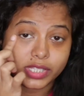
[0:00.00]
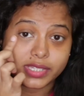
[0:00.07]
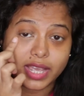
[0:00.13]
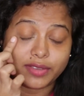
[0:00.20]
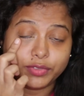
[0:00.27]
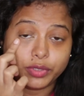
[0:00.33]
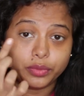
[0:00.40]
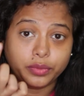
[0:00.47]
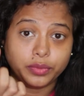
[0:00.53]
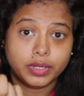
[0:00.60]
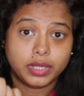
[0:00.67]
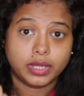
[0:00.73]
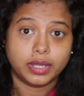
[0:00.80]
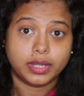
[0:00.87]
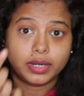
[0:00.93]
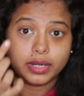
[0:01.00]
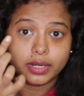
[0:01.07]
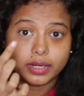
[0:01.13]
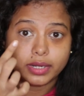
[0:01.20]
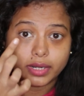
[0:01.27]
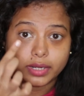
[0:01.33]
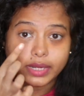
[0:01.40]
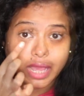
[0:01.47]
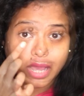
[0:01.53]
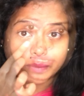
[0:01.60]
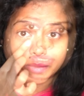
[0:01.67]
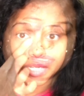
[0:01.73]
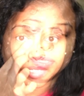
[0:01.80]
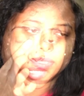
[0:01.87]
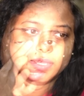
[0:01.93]
யூ ஜஸ்ட் ஹாவ் டு
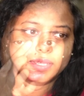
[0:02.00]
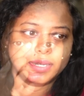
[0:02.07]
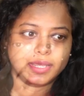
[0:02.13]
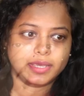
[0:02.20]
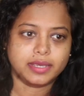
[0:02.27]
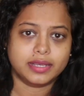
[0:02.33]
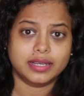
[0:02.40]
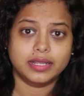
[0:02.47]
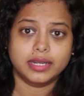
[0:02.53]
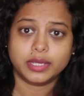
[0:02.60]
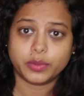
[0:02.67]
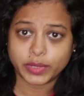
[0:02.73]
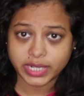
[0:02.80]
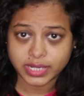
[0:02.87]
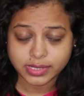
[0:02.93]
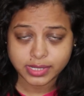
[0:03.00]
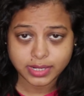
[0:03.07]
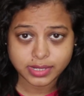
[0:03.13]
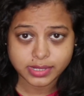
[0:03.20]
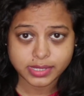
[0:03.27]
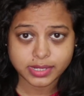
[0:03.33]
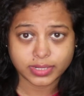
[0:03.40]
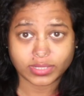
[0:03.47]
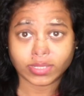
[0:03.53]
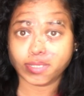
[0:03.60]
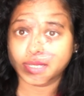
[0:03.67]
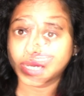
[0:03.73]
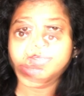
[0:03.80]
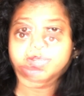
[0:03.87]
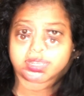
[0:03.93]
டேப் இட் லைக் லிக்விட் கன்சீலர்ஸ்
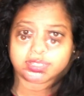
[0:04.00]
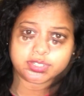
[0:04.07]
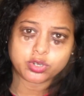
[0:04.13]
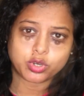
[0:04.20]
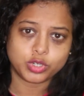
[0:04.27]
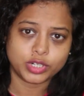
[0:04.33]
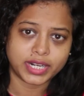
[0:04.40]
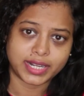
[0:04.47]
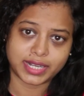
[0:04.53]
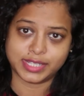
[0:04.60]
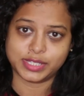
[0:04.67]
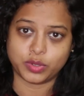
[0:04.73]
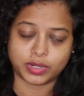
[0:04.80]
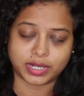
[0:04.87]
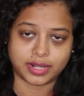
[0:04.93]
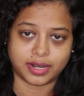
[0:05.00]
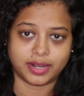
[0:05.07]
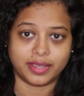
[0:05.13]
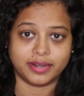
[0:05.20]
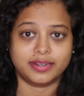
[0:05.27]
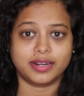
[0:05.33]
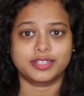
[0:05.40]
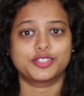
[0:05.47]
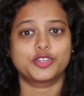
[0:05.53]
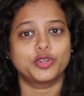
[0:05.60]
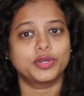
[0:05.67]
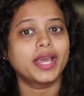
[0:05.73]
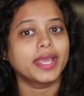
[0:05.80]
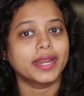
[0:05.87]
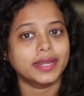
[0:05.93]
இருக்குது ட்ரக் ஸ்டோர்னு நிறைய சொல்கிறாங்களே ட்ரக்
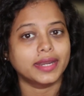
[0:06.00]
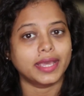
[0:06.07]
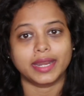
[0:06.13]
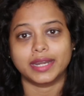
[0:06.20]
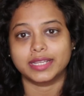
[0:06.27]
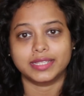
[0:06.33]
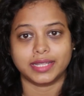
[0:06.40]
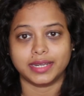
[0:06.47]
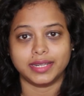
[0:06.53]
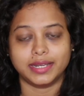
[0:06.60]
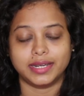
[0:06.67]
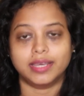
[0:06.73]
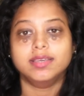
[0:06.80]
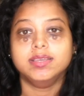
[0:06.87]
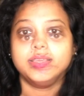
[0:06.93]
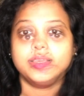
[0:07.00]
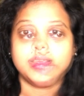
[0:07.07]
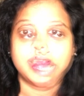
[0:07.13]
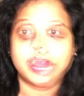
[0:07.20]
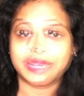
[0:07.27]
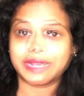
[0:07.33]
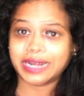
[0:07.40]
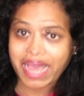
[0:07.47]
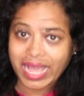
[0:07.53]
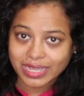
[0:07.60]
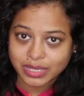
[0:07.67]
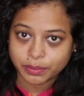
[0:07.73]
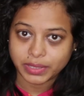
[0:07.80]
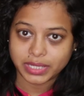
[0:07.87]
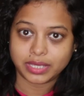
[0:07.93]
ஸ்டோர்னா என்ன எனக்கு தெரியல லைக்
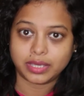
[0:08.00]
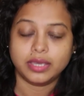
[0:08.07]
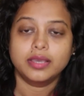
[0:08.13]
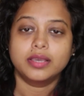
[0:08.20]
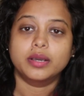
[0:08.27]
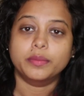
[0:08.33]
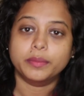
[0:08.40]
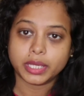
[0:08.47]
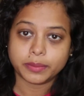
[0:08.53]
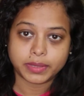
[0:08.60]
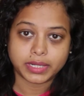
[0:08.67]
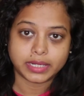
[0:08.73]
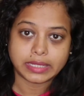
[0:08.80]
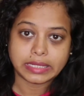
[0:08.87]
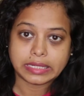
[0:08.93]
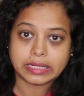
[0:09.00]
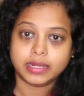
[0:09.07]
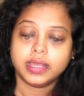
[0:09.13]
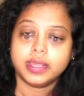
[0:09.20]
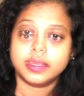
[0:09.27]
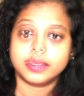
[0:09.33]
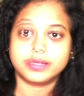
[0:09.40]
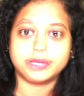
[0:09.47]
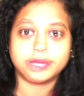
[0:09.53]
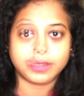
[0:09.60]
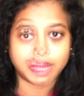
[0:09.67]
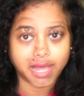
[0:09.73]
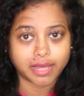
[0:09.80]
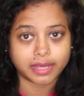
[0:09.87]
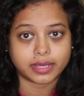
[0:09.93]
லேக்மி மேபிலீன்றது
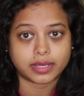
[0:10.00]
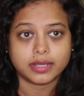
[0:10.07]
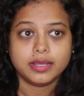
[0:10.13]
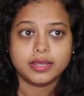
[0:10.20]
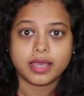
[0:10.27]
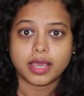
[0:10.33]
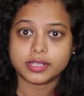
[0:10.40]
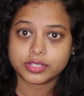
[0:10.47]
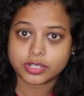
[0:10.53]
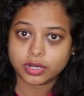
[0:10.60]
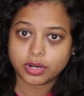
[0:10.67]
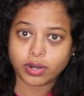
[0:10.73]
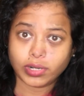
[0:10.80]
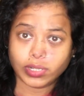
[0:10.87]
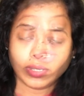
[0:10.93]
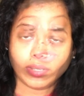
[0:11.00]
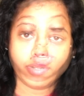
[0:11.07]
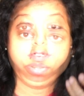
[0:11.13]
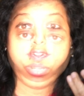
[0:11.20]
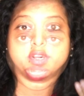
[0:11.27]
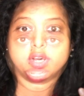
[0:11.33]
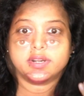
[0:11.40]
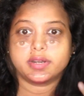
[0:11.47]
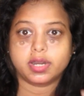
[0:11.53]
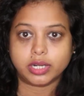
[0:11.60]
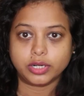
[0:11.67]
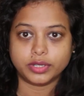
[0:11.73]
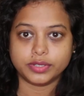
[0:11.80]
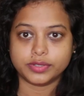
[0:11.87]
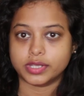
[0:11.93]
மேக் எஸ்டிலாடா ஸோ இஃப் யூ ஆர்
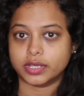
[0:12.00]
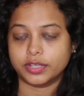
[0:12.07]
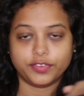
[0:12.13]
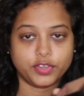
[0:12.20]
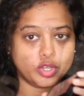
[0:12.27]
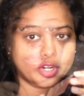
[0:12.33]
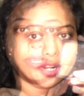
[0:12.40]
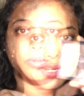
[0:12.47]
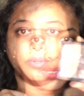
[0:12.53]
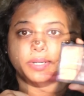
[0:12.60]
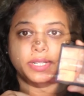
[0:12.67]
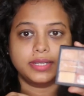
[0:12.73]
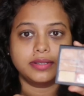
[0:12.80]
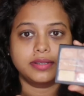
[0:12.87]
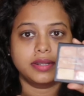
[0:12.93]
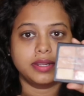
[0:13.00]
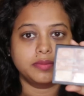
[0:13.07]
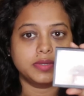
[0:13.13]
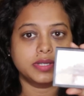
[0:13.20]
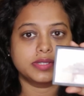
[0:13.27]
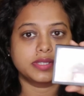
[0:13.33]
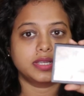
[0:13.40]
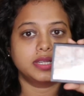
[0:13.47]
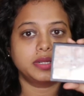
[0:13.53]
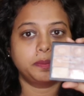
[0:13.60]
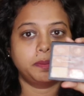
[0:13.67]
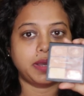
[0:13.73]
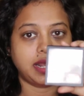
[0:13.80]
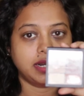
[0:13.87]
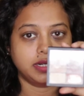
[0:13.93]
ரெகுலர் யூஸர் மேக்கோட க்ரீம் கன்சீலர்
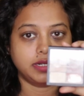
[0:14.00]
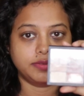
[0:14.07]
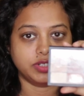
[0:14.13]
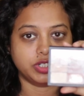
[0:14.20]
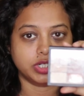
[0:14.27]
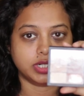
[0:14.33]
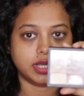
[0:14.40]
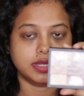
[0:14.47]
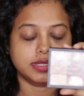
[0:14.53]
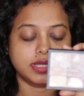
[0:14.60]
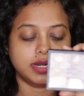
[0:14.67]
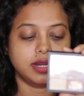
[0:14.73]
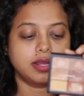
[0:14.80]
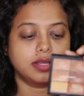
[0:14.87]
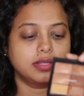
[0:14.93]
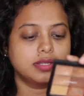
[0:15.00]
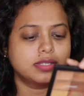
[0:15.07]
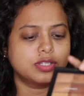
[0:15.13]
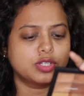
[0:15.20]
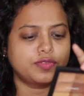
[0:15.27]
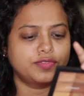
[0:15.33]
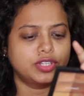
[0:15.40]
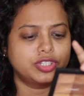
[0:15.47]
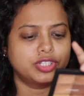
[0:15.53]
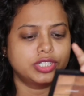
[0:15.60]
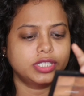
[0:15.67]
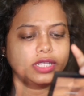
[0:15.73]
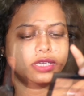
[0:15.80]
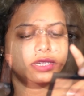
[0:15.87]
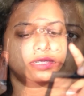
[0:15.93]
பேலட் வச்சுருக்கேன் சரிங்களா திஸ் இஸ் ஆஃப் த
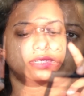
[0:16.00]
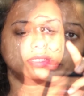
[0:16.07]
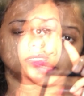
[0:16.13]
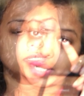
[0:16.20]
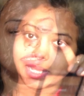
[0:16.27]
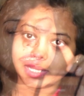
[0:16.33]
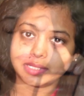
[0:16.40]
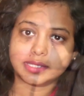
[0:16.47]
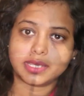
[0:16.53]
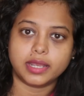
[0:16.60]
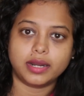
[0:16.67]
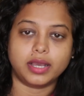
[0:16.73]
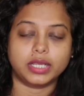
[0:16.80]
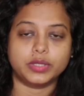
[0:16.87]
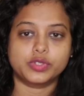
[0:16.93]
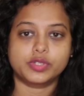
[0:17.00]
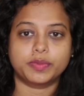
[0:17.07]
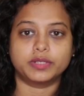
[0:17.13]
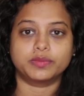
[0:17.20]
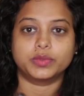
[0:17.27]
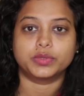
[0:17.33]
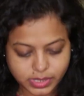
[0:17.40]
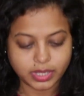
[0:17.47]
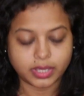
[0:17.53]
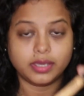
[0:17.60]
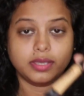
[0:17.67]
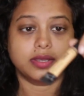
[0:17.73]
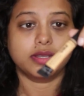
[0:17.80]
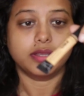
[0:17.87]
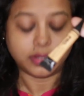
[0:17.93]
ஷேட் பிரைட்ஸ்க்கே நாங்கள் யூஸ் பண்ணுவோம் சி
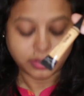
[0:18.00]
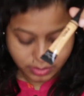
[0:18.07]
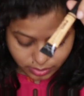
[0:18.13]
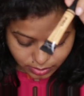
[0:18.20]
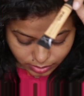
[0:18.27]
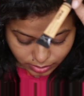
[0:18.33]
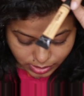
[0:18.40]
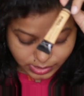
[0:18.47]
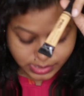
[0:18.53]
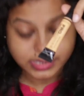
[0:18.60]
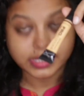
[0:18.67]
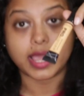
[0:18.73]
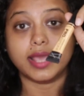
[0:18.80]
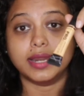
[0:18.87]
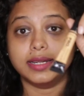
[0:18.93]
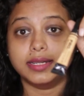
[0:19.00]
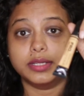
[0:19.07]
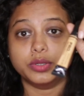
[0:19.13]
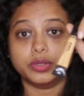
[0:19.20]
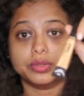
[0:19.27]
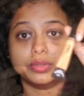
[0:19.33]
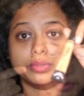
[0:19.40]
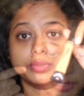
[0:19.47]
திஸ் இஸ் எல்லோ